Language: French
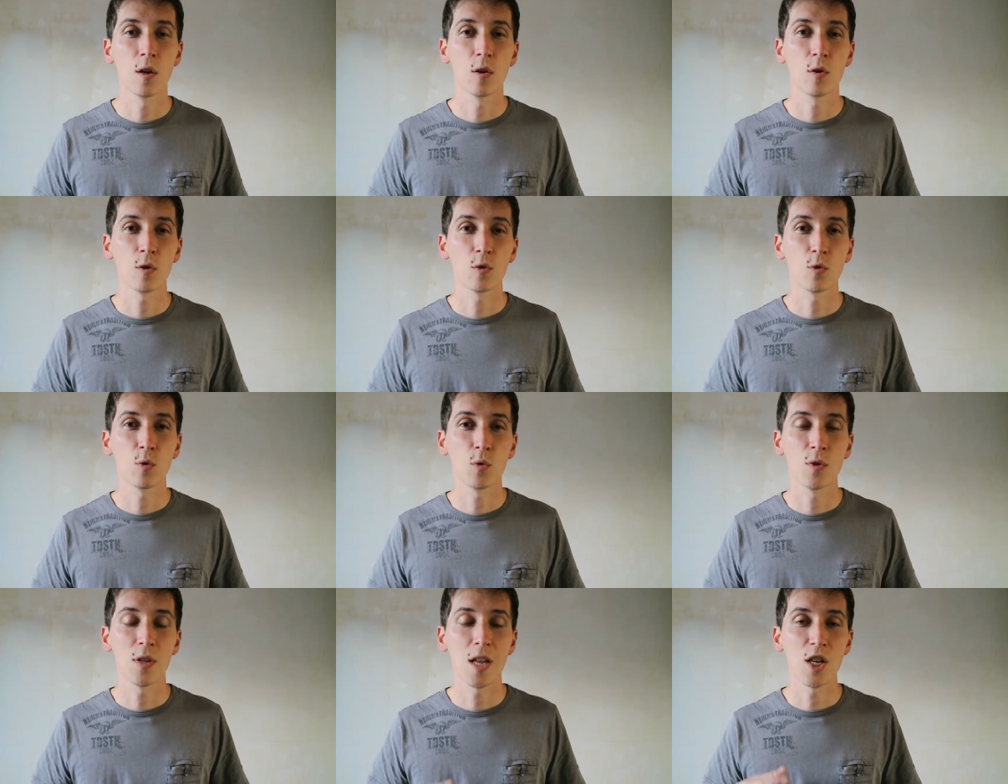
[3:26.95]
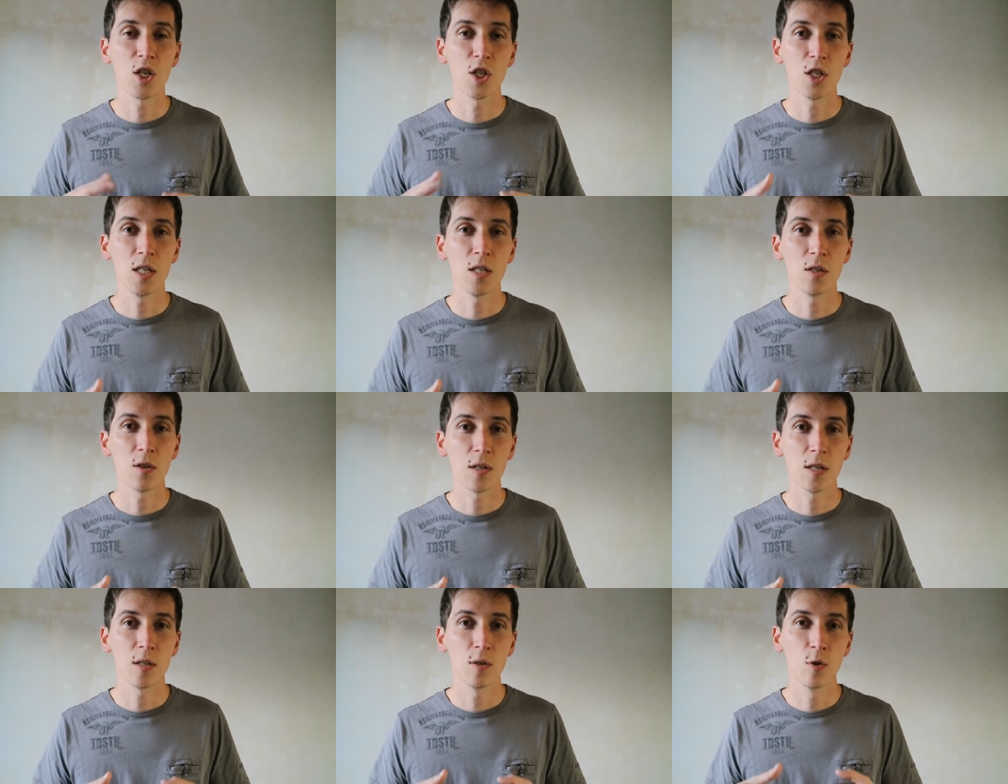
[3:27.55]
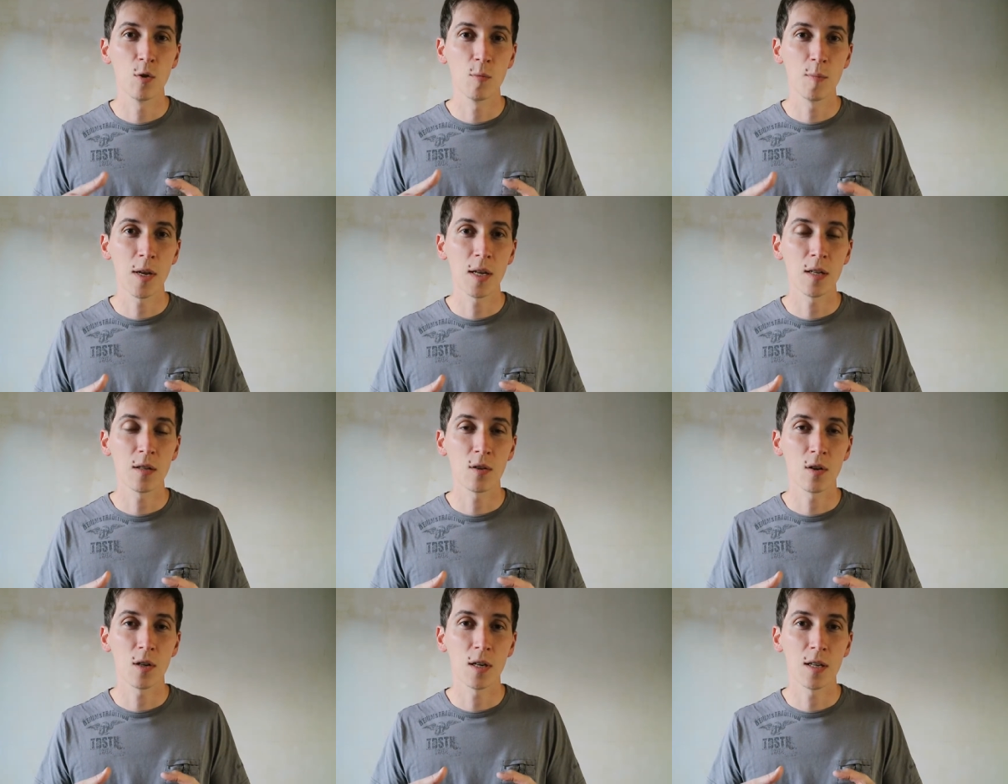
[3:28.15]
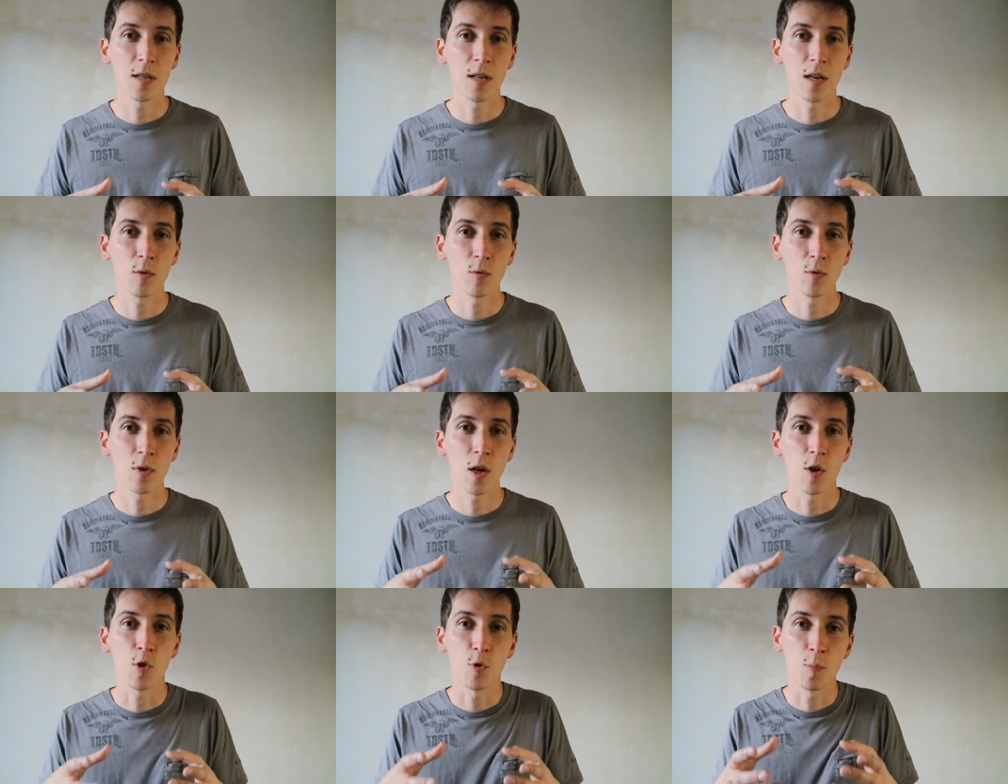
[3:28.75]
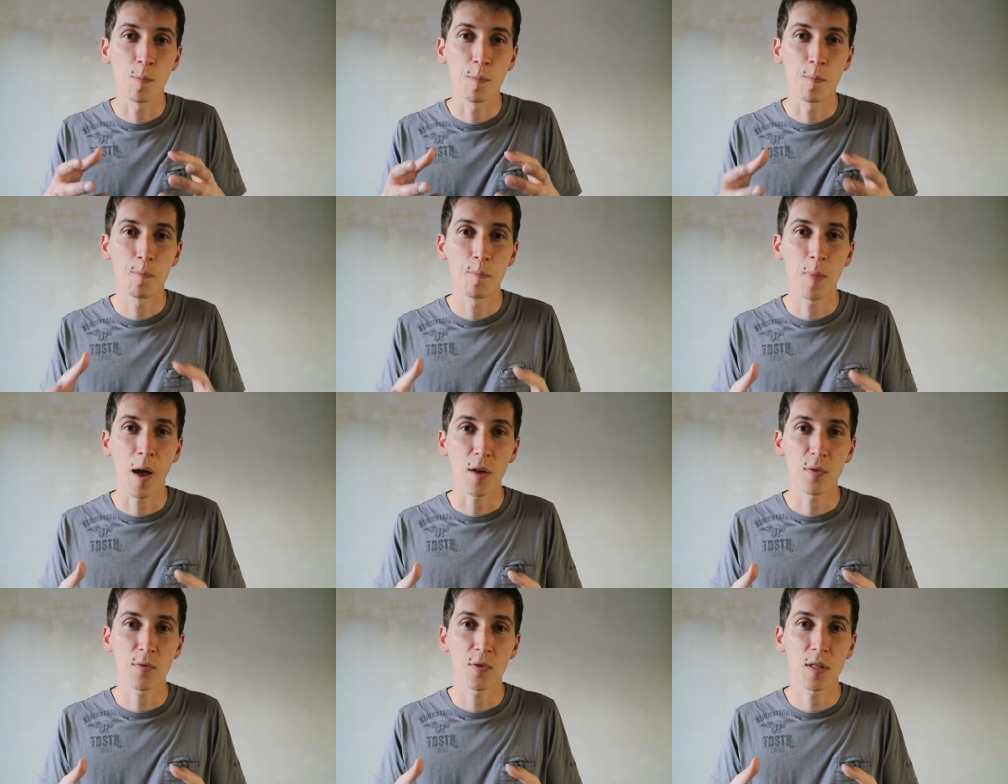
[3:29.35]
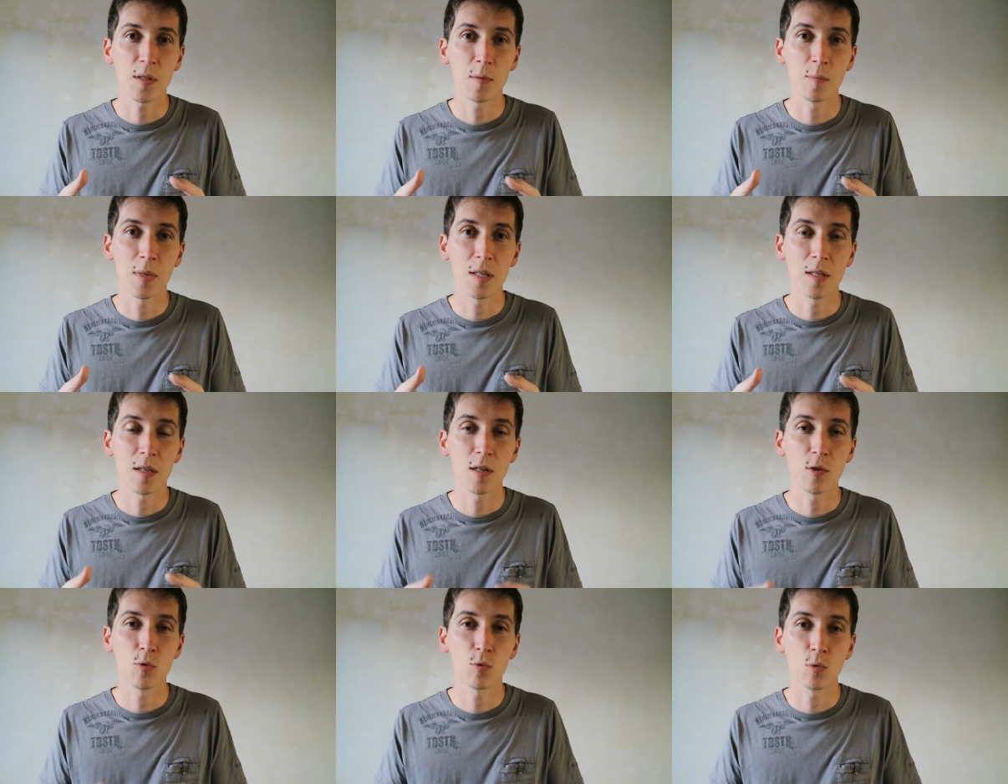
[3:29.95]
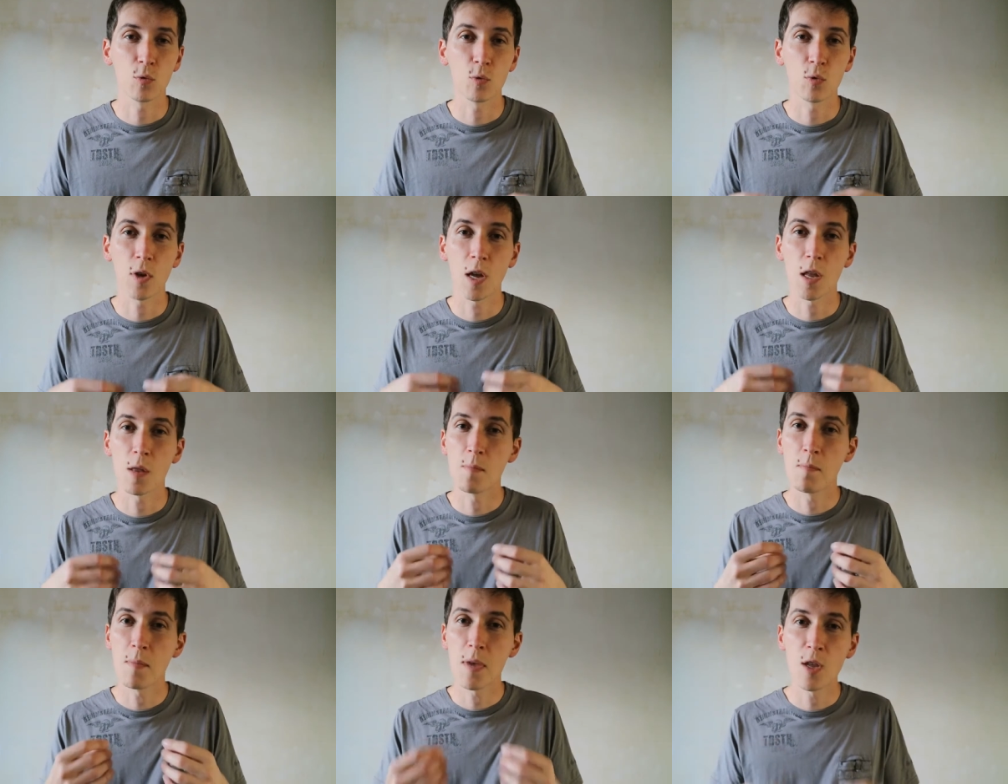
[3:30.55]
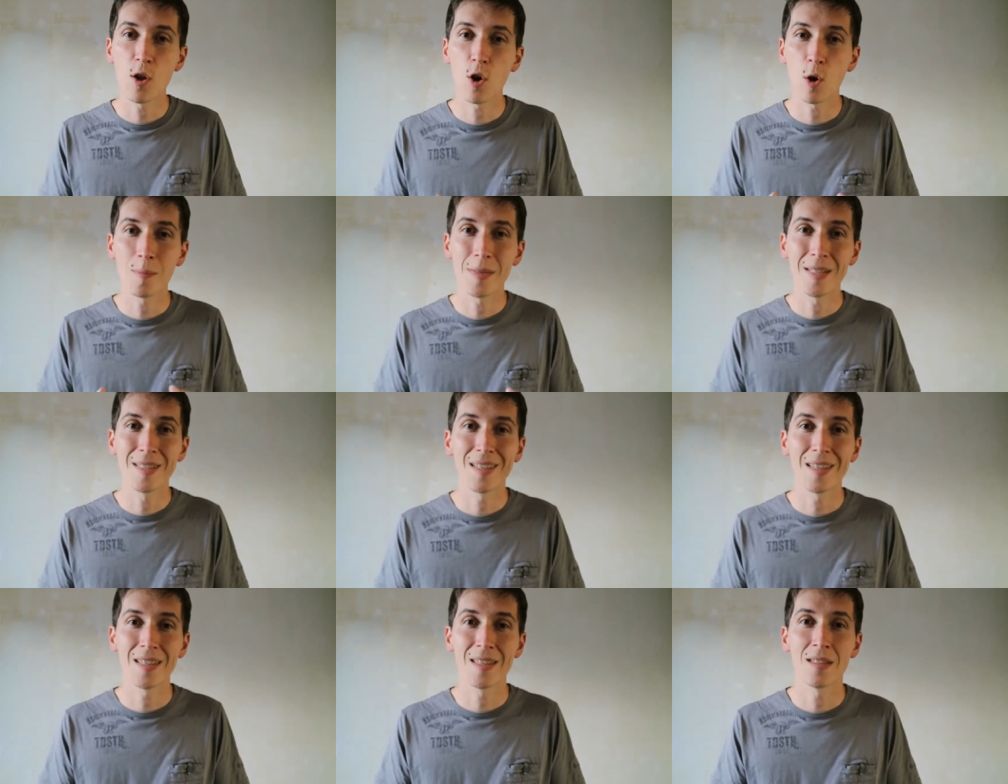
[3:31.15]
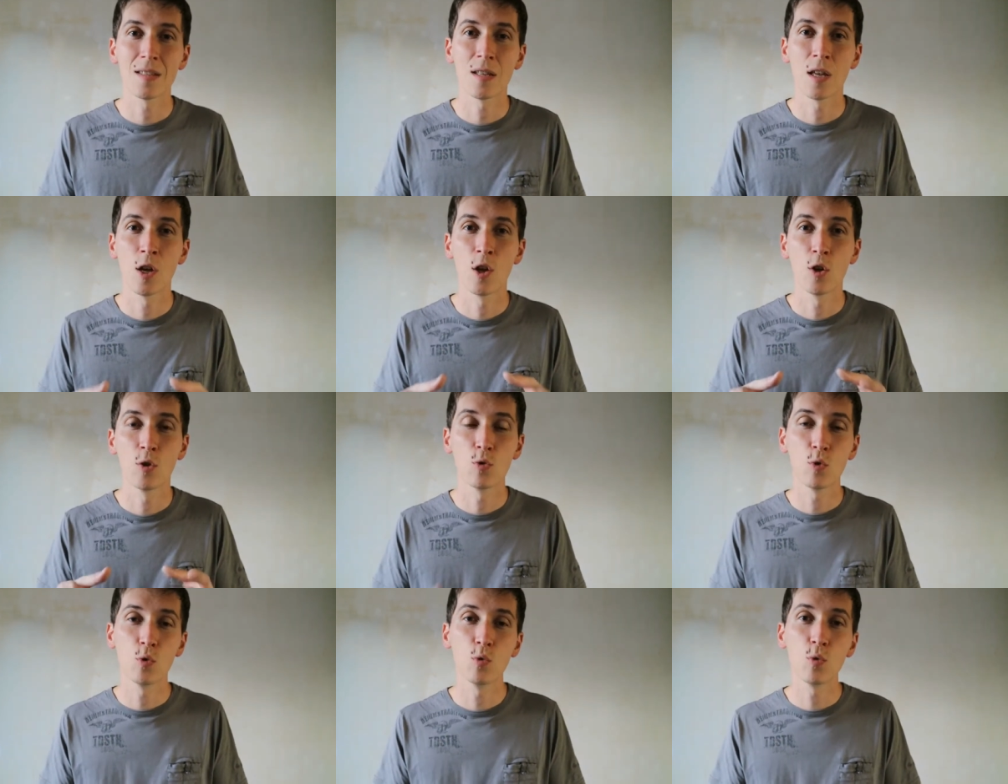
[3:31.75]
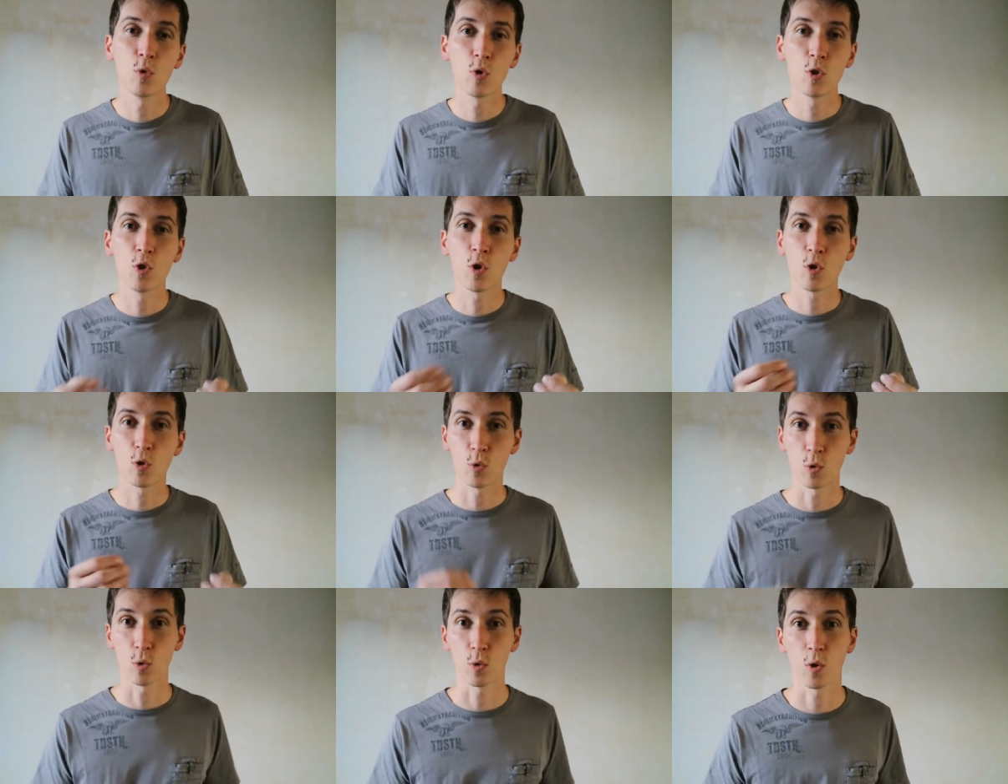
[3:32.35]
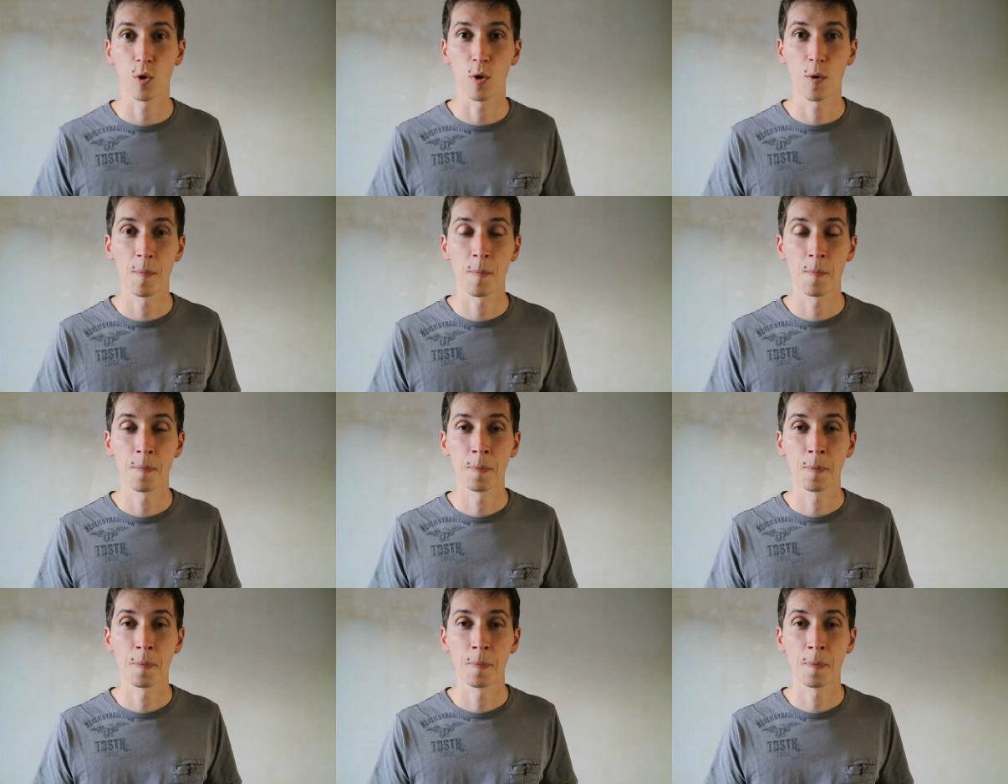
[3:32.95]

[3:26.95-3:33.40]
quand on agit dans les domaines dans lesquels on a une parfaite maîtrise, ou en tout cas une meilleure maîtrise de nous que dans d'autres